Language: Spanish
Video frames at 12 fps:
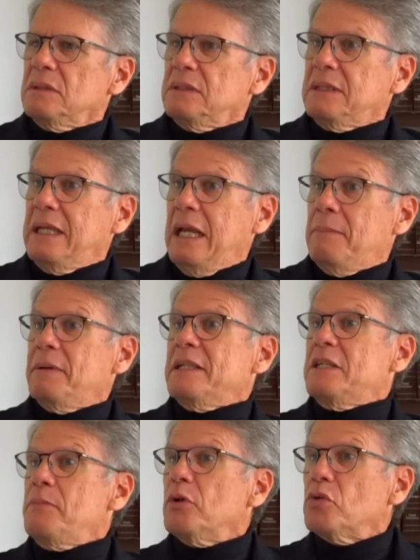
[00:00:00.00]
que al
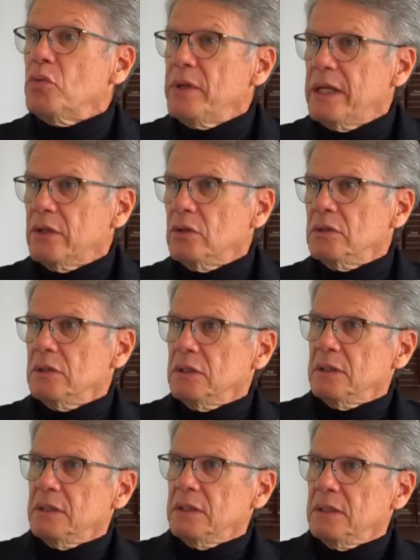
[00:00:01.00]
principio tuvieron
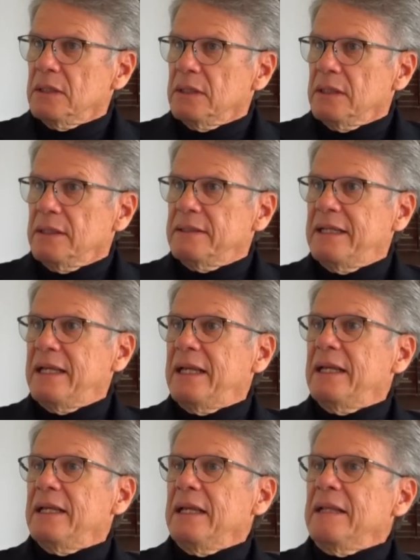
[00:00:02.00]

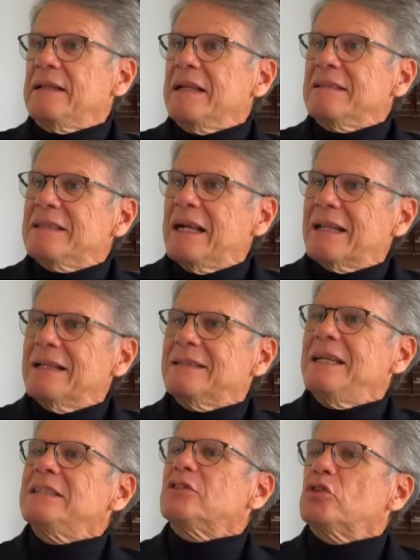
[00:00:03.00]
de intentar
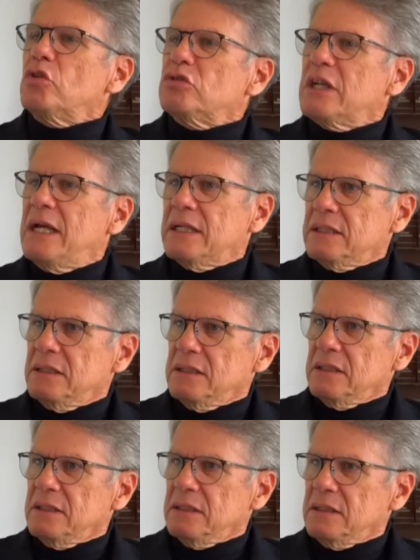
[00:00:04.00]
destrozar
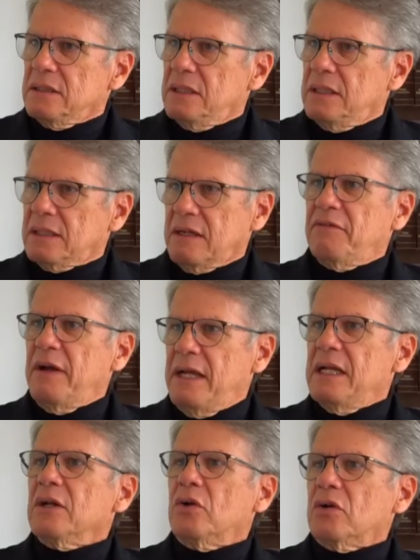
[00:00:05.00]
a
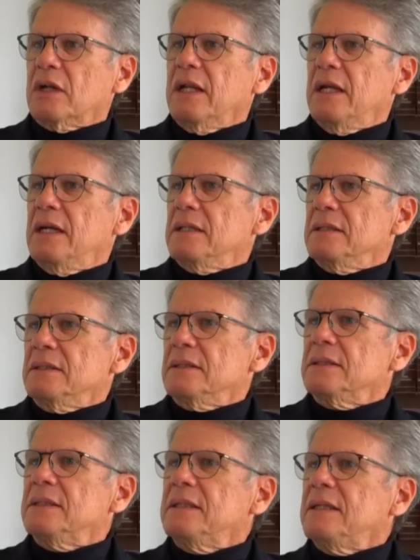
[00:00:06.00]
Rafael Correa.
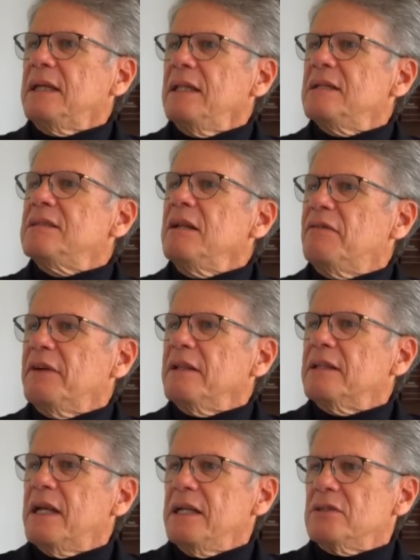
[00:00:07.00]
¿Qué decir
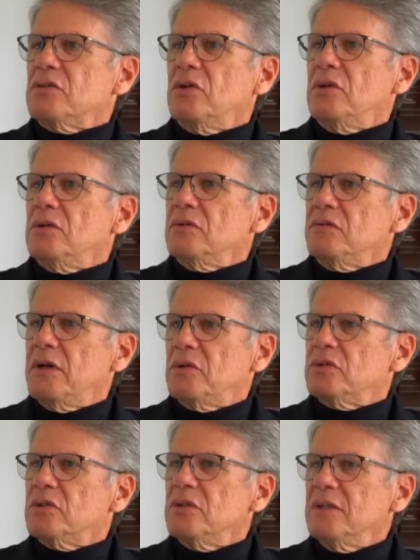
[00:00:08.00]
frente a eso,
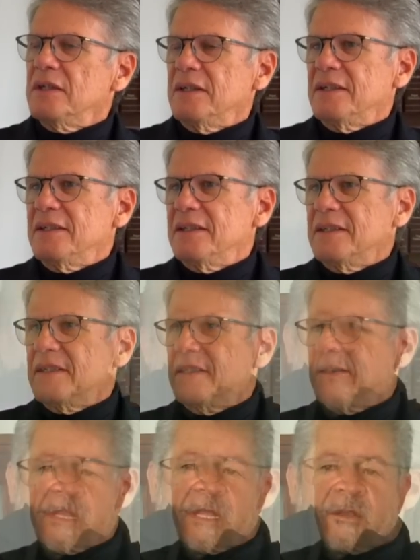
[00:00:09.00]
Fausto? Sí,
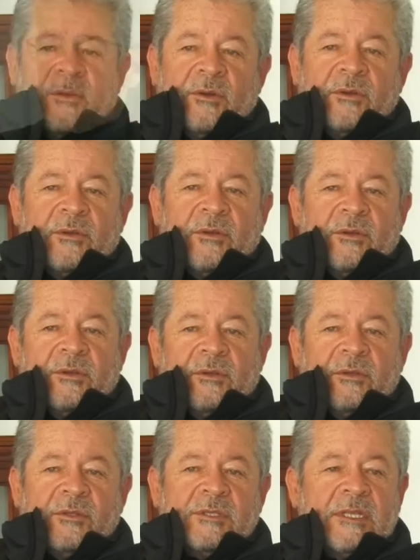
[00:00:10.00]
definitivamente lo,
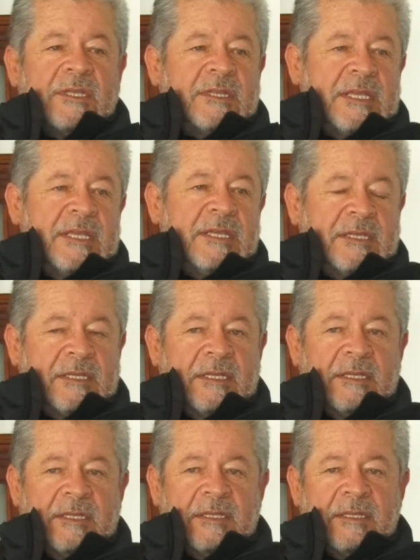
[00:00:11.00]
sentí
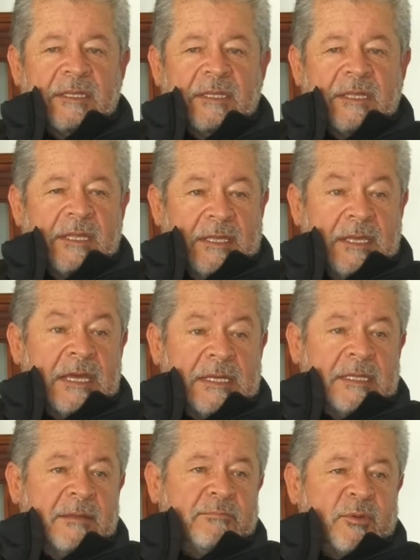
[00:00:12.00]
en,
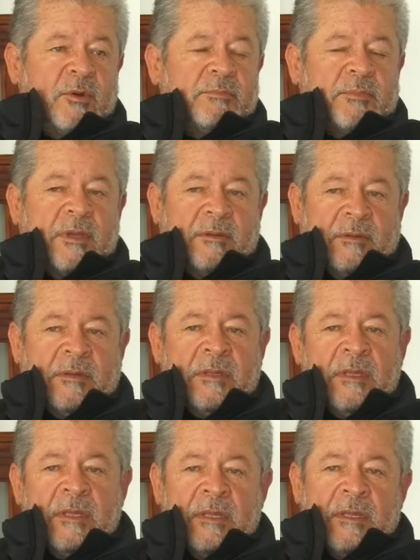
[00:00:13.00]
carne propia.
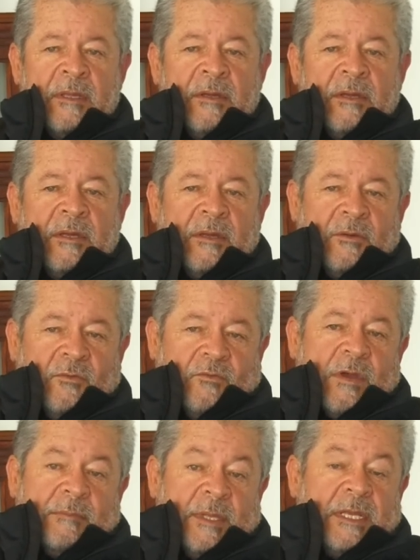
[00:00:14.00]
Eh, un
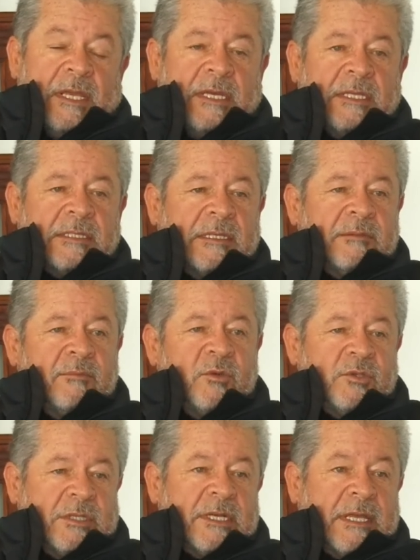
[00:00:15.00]
familiar muy
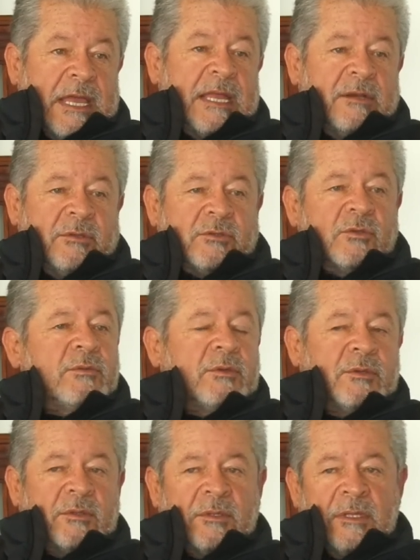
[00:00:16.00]
cercano
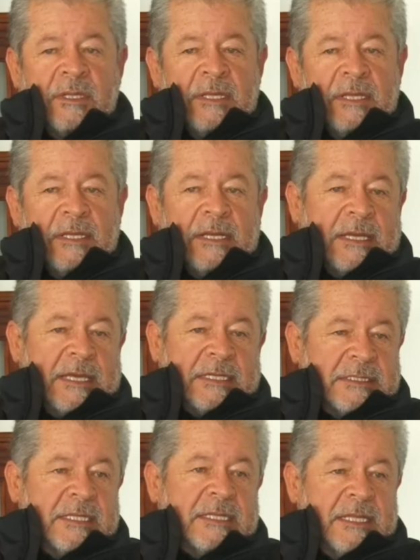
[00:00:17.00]
estuvo en la
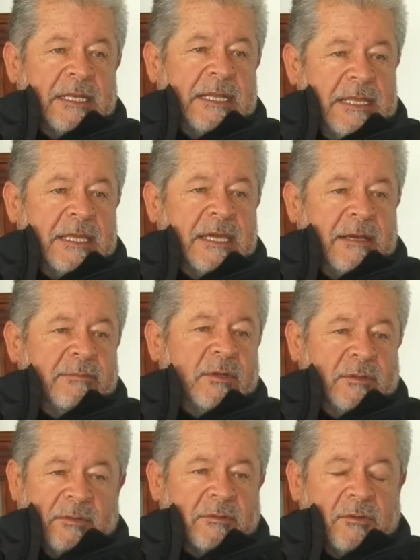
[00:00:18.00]
cárcel del Inca
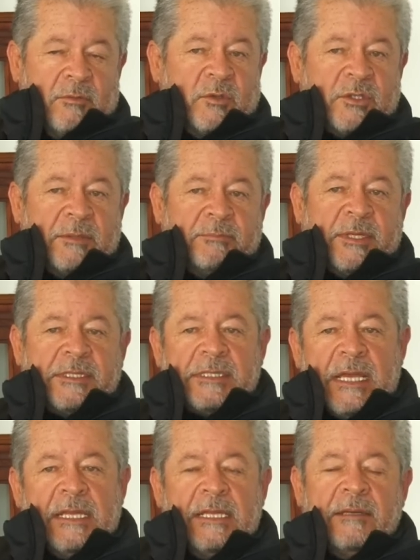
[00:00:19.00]
como
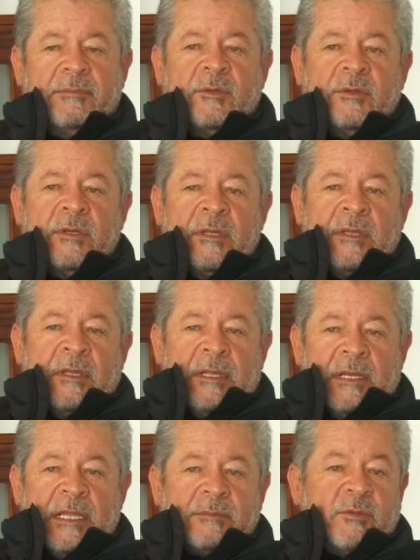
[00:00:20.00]
represalia por
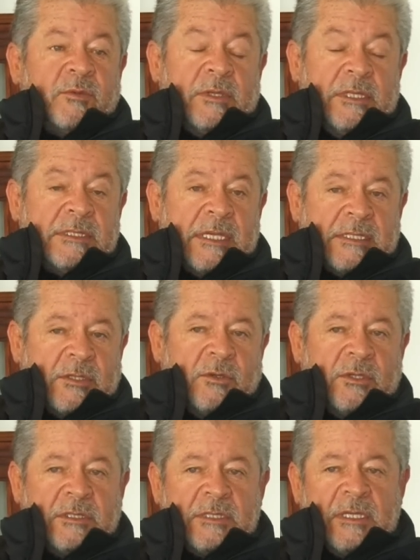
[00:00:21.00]
las
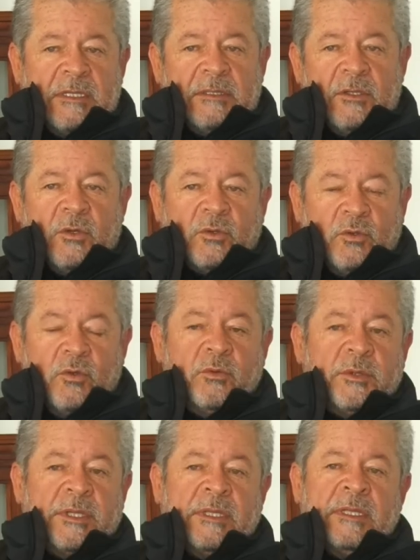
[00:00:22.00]
movilizaciones de
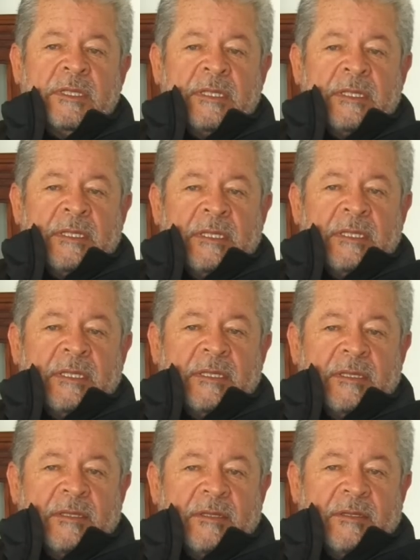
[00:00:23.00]
octubre
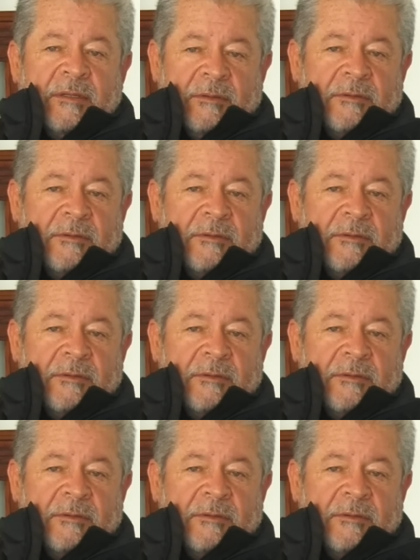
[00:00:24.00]
eh,